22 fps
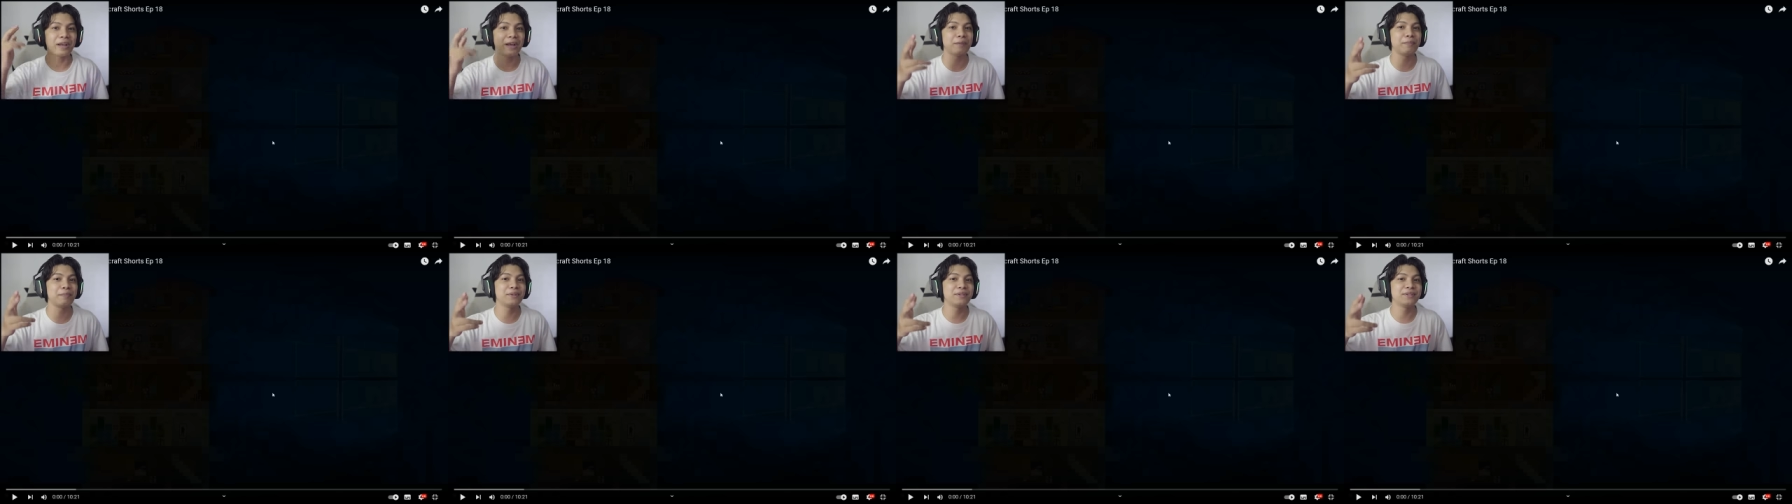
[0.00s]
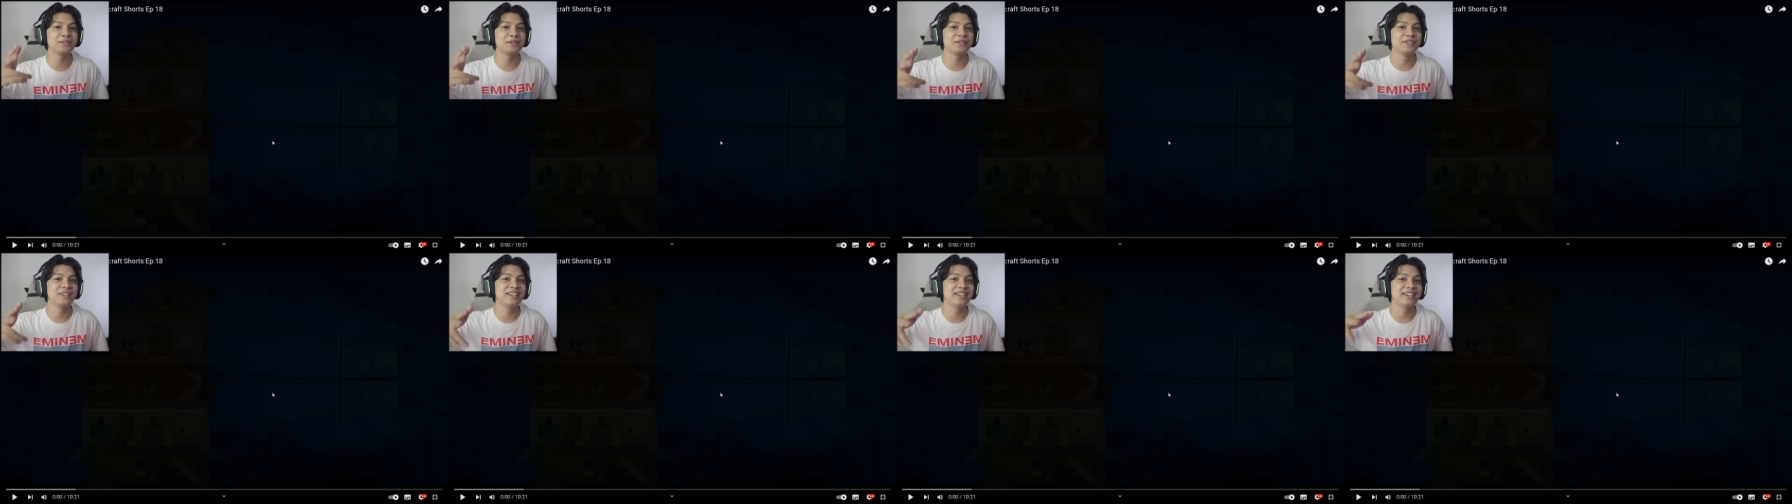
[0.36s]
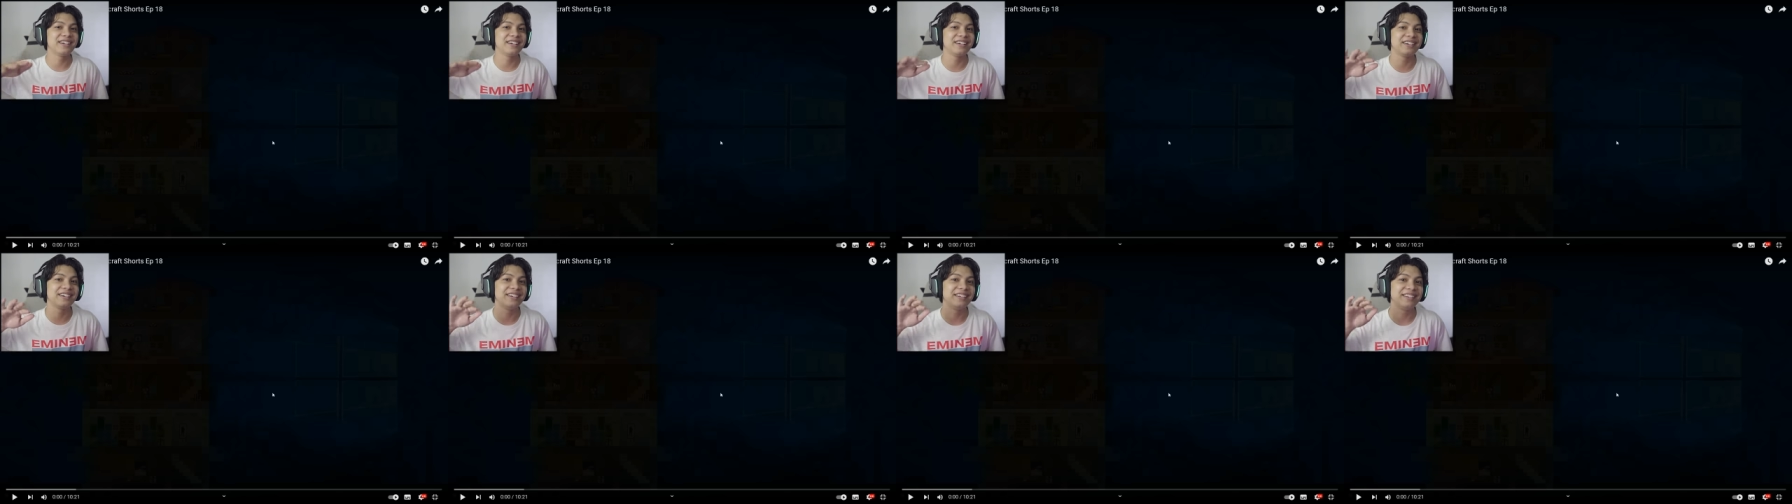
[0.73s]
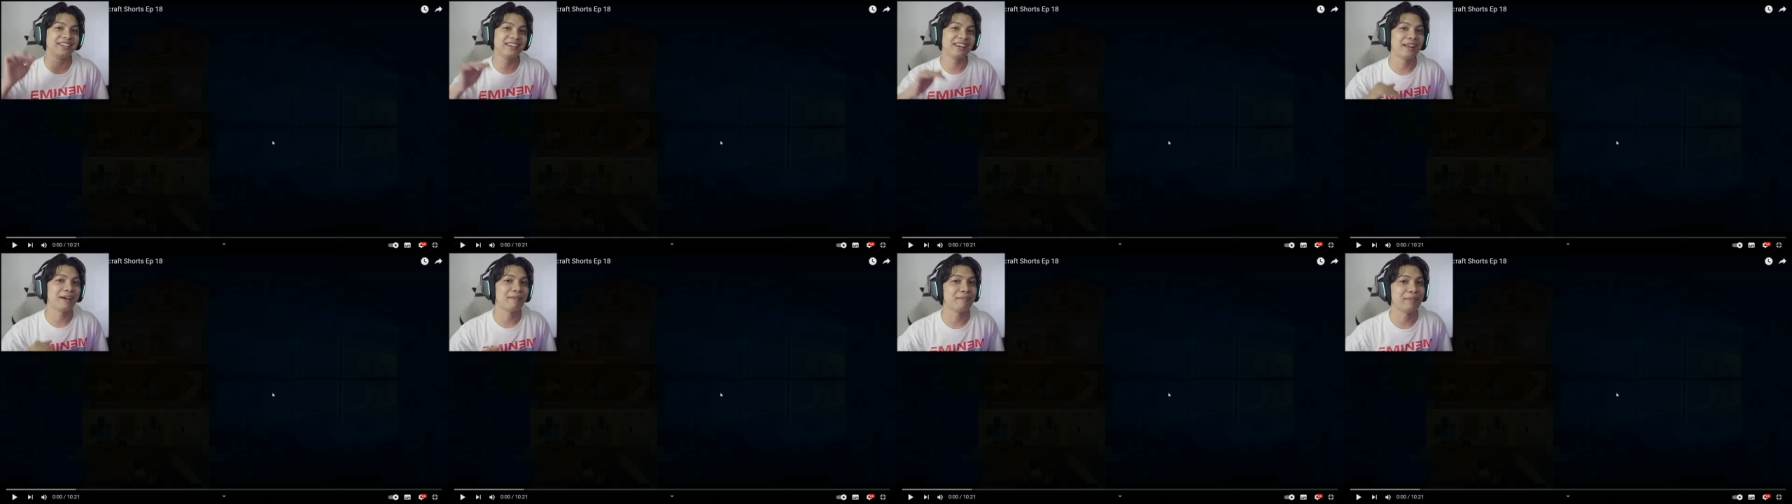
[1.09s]
episode
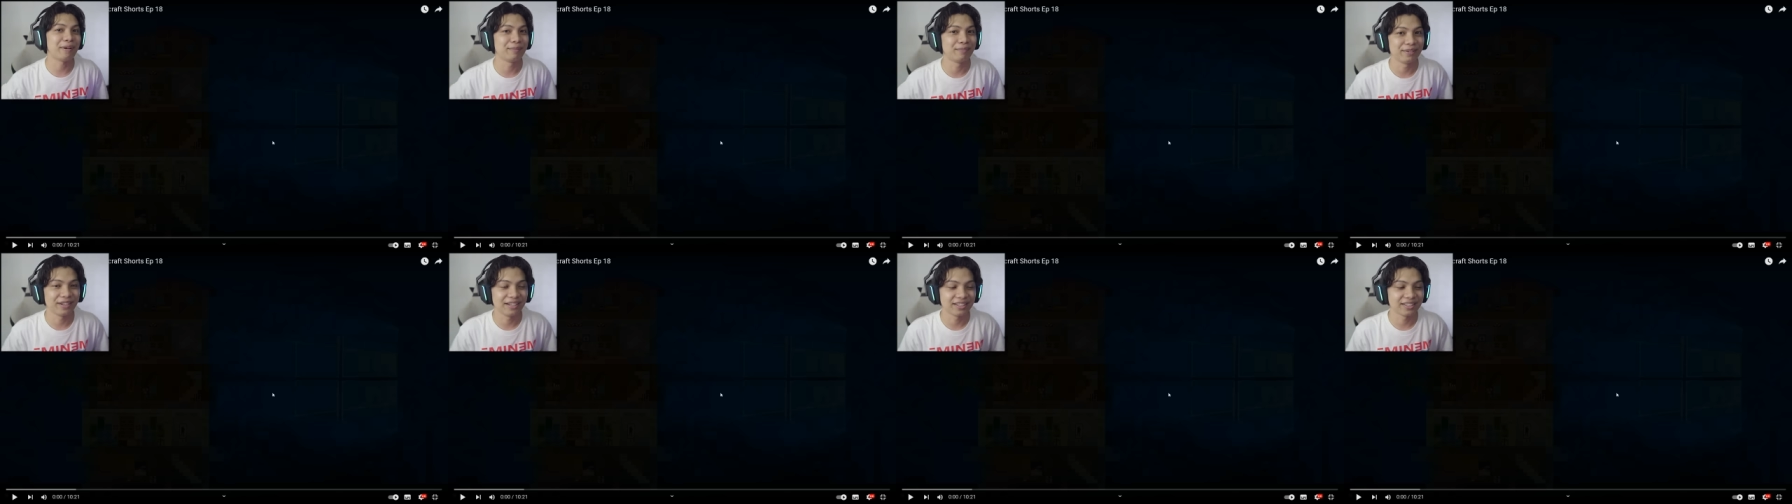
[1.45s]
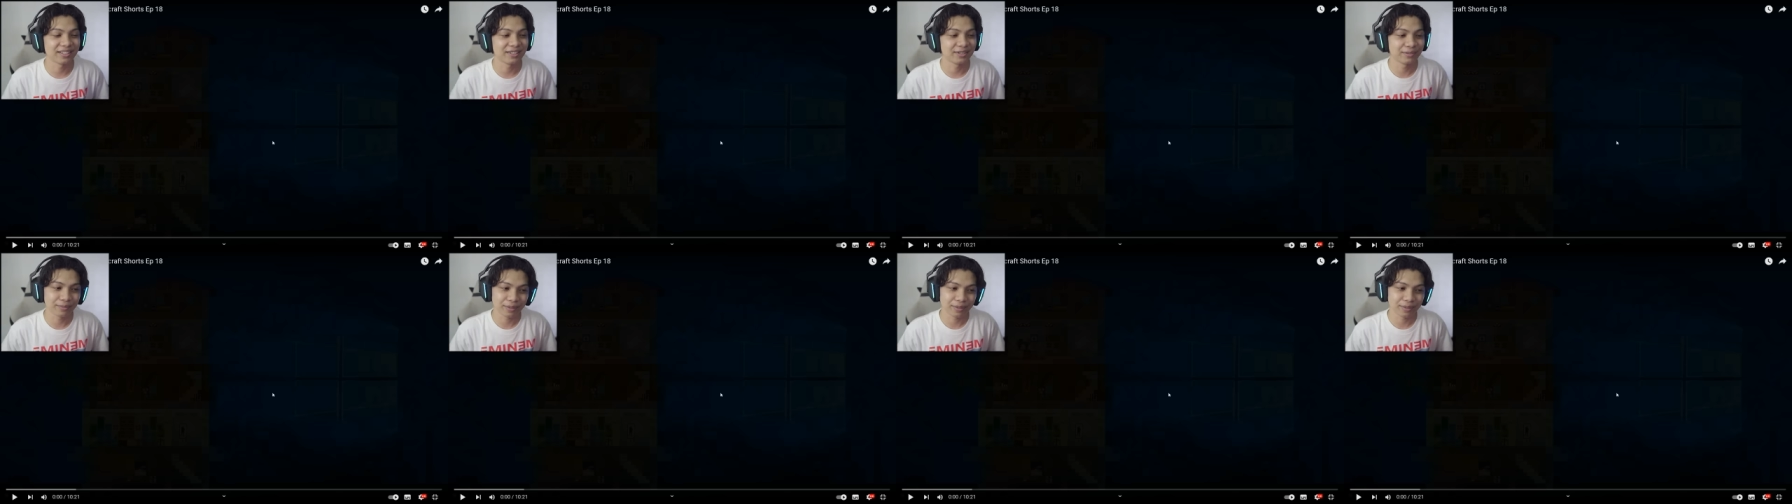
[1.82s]
ke-18.